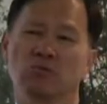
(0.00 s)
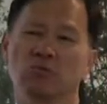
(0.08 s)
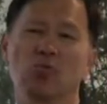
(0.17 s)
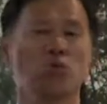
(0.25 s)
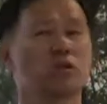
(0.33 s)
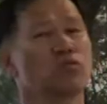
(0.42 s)

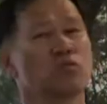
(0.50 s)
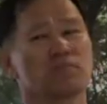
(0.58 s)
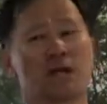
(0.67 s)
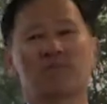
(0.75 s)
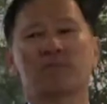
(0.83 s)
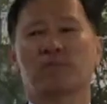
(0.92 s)
속이
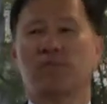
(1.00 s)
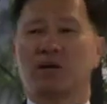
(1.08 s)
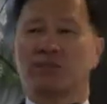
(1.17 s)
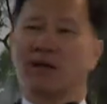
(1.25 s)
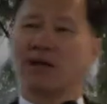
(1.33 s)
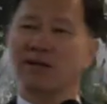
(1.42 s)
좀
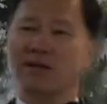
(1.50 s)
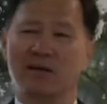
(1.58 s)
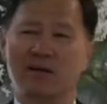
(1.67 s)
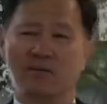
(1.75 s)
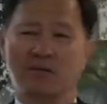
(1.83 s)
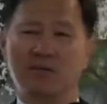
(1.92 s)
답답하지
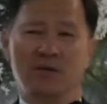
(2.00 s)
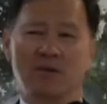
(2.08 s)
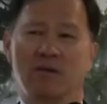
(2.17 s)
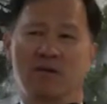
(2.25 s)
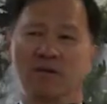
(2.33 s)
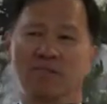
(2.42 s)
않을까요?
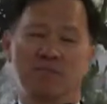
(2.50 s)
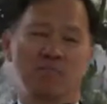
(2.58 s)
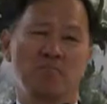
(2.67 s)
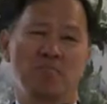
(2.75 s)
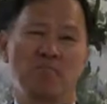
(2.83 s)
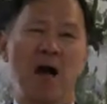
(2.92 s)

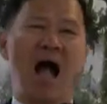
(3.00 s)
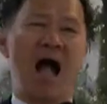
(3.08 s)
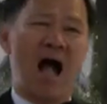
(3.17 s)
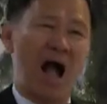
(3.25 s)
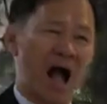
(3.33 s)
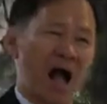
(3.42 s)

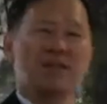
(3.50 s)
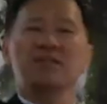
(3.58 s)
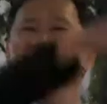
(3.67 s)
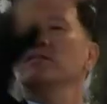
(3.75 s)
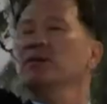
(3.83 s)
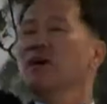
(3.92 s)

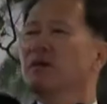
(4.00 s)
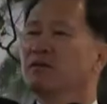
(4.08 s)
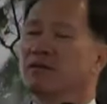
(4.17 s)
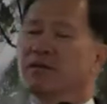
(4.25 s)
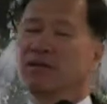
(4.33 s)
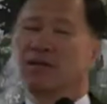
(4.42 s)
많이
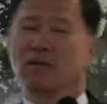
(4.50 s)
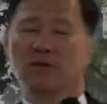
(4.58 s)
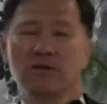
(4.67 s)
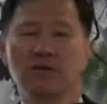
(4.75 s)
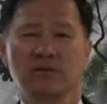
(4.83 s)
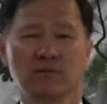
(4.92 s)
그냥
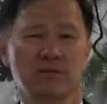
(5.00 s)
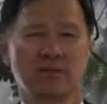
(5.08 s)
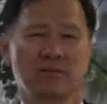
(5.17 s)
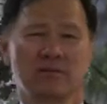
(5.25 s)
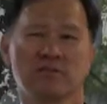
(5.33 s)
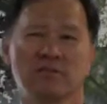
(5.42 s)
어?
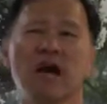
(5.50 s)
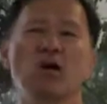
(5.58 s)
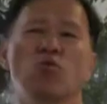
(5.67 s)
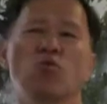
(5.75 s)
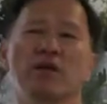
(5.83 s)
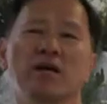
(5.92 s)

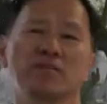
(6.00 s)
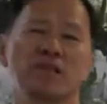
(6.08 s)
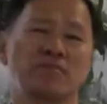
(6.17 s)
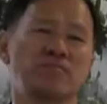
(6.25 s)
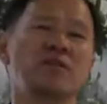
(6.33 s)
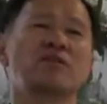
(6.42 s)
창고에
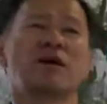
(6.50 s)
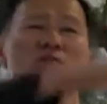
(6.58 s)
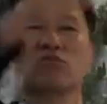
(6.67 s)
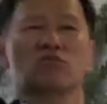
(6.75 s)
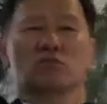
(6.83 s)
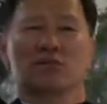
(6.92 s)
그냥
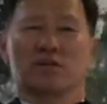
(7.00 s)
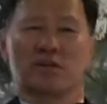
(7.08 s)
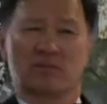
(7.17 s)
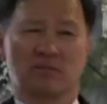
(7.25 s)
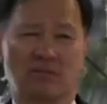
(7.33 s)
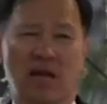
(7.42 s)
밀가루로 그냥
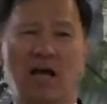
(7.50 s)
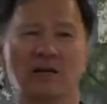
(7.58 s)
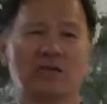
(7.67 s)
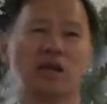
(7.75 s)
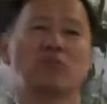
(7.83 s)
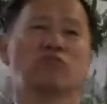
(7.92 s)
싸,
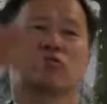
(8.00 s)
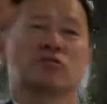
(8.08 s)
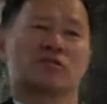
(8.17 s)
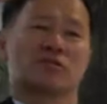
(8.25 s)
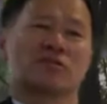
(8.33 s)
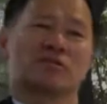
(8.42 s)

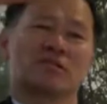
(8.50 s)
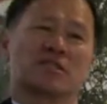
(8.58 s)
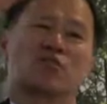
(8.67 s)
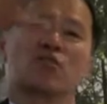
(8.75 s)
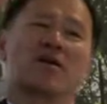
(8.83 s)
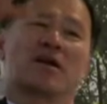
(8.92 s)
싸듯이
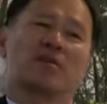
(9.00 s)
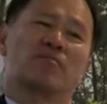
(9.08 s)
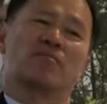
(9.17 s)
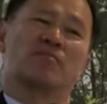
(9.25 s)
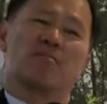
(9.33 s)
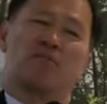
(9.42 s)
기도만
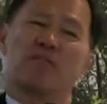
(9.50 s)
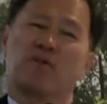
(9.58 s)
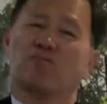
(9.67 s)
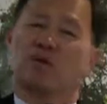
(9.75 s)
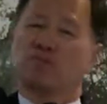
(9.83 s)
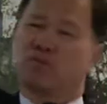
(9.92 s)
하면 막
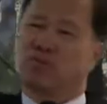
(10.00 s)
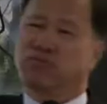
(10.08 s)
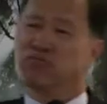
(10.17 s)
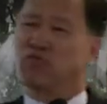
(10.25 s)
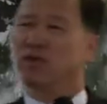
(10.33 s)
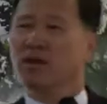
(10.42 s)
팍팍팍팍
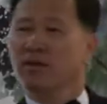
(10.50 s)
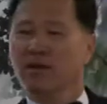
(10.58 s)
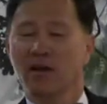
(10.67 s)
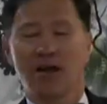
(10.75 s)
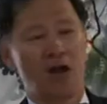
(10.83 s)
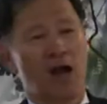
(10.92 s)

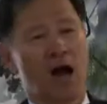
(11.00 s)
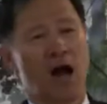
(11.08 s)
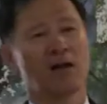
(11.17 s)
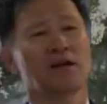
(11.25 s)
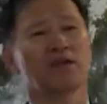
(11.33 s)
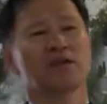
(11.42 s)
불어나게
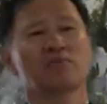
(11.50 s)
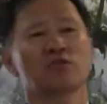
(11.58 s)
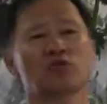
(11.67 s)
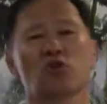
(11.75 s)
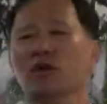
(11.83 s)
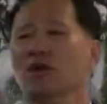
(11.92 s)

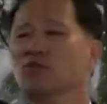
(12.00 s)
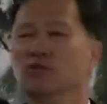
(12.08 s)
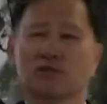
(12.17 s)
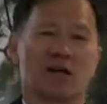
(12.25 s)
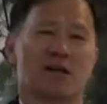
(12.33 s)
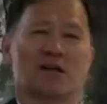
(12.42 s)
하나님은 천하
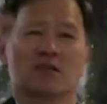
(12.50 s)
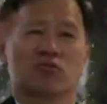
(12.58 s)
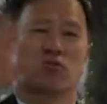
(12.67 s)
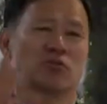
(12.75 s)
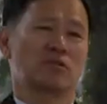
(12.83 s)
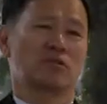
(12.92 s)
것이 하나님
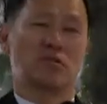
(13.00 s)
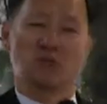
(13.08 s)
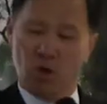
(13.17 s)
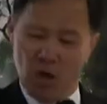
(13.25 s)
것인데